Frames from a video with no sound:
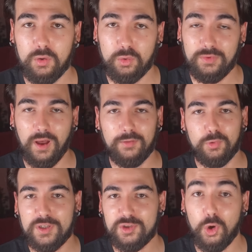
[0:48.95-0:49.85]
raccontarvi
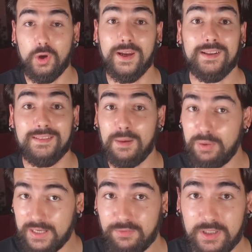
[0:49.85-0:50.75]
una storia da
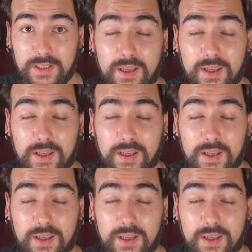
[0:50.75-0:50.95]
brividi.